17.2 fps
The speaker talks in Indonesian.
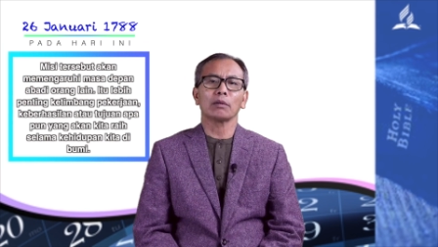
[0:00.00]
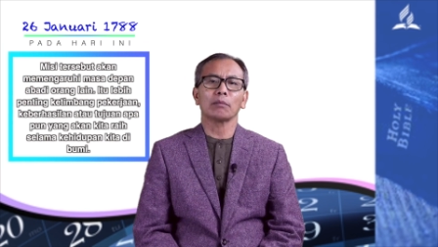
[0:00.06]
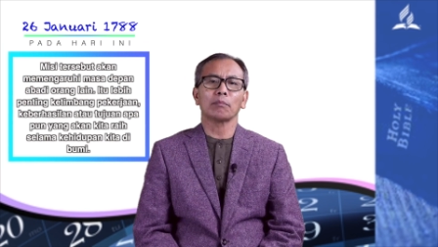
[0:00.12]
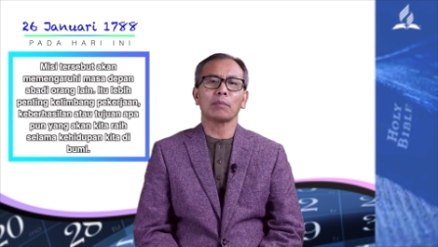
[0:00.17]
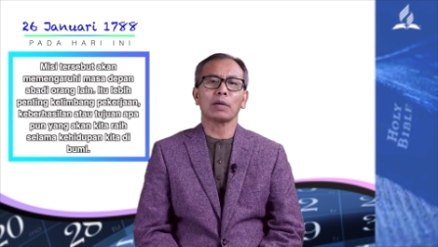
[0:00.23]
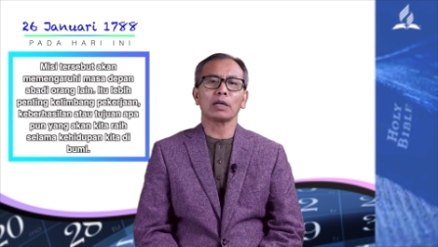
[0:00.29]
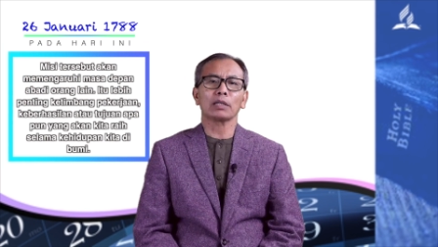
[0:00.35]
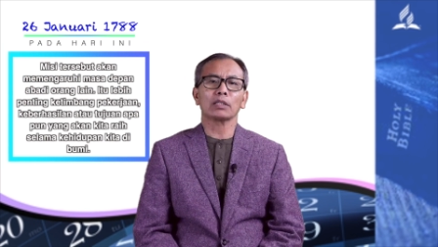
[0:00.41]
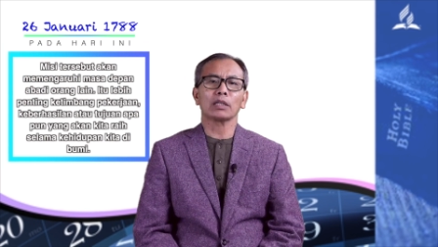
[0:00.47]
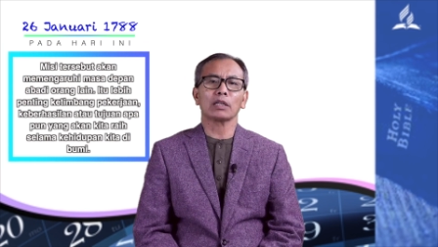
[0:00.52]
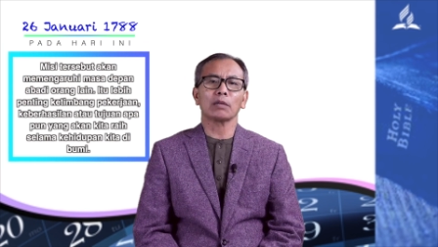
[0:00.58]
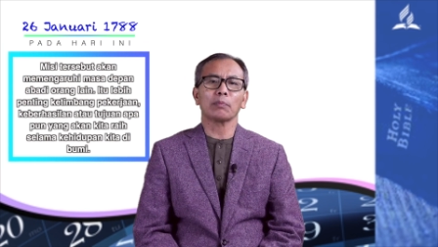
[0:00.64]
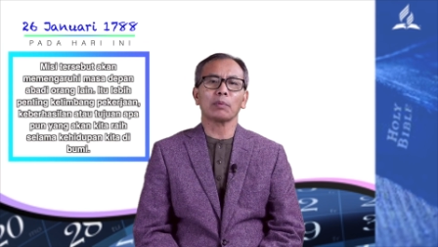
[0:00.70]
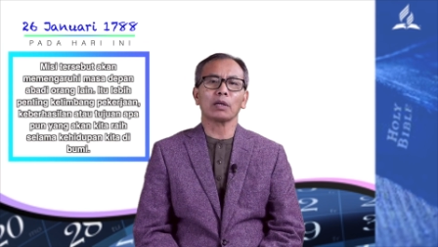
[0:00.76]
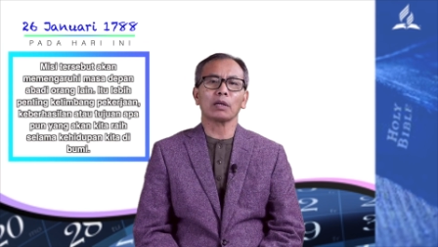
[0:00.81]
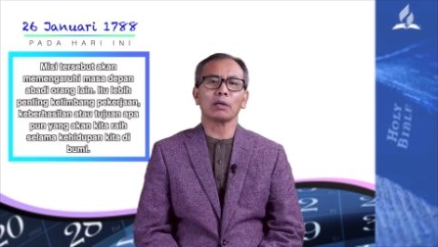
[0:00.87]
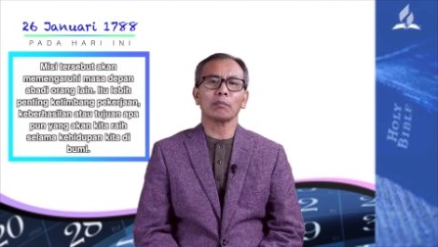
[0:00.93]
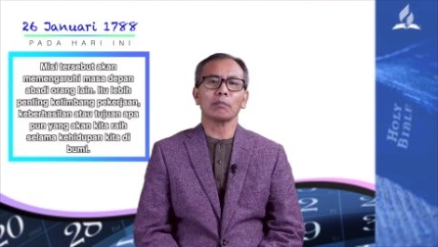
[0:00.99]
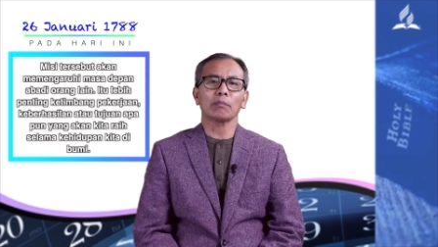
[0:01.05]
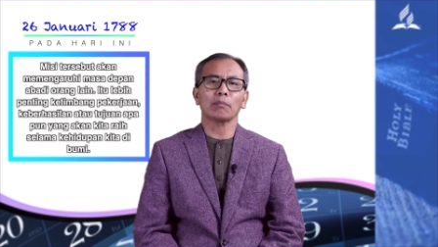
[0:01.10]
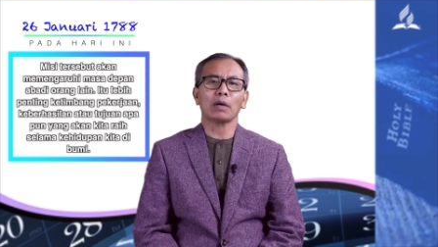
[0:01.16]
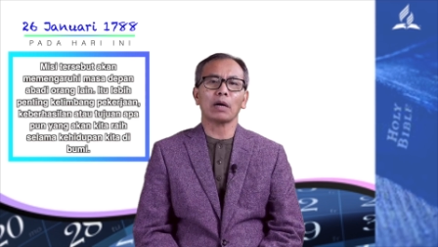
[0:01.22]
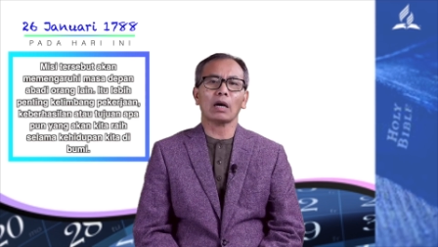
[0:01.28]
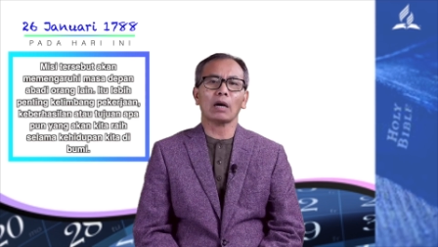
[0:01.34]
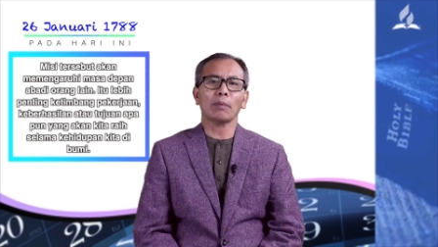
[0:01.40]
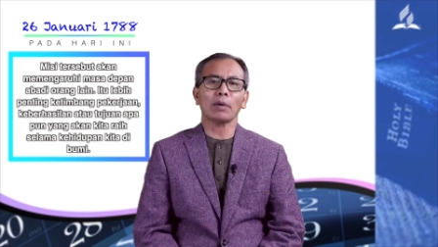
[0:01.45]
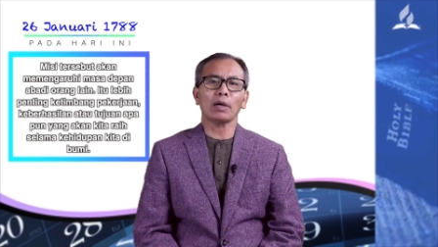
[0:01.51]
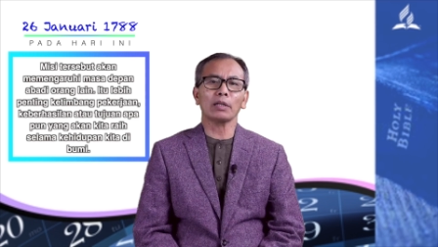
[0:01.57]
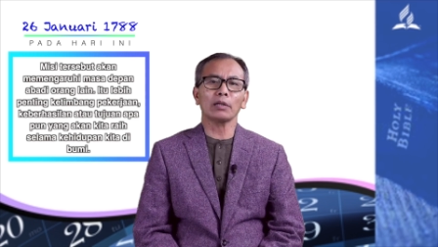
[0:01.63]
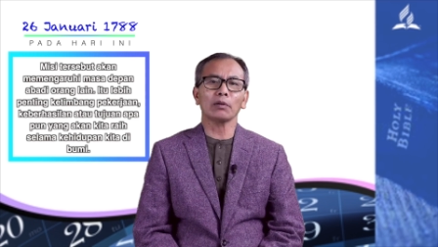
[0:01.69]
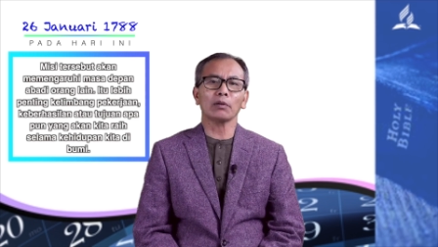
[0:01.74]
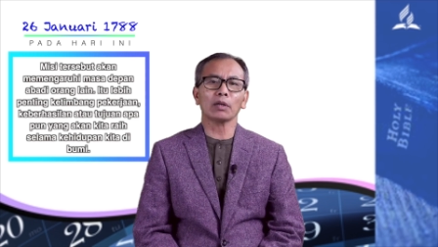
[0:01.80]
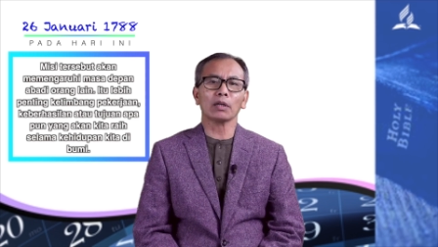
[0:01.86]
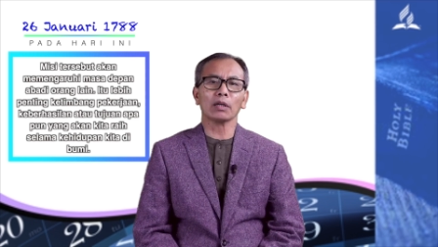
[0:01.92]
masa depan abadi
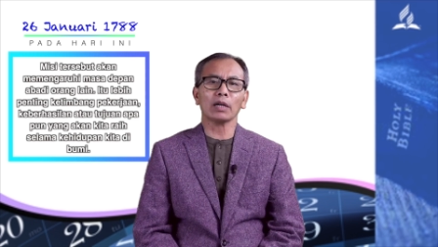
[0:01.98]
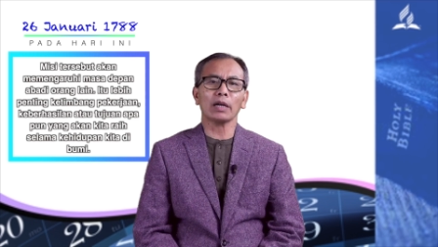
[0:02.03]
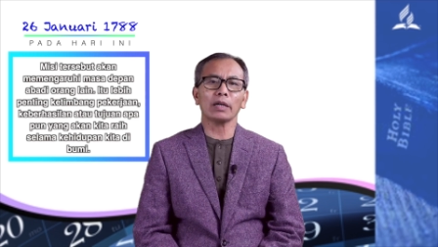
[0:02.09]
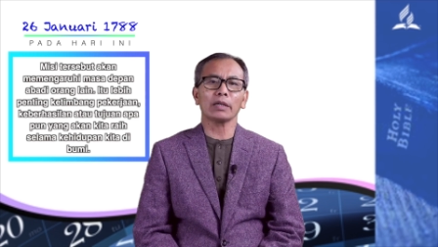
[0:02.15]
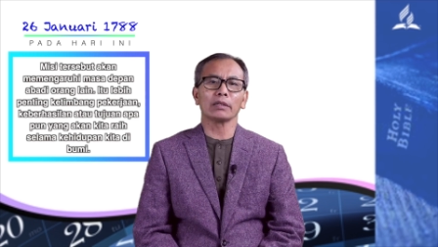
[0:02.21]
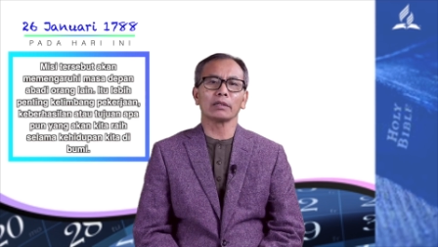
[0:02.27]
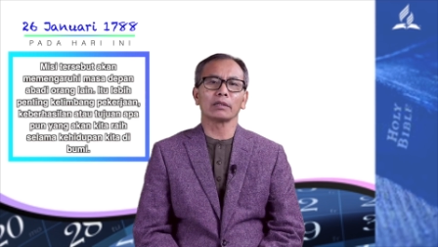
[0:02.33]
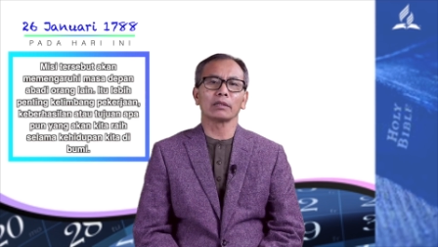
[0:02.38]
orang lain.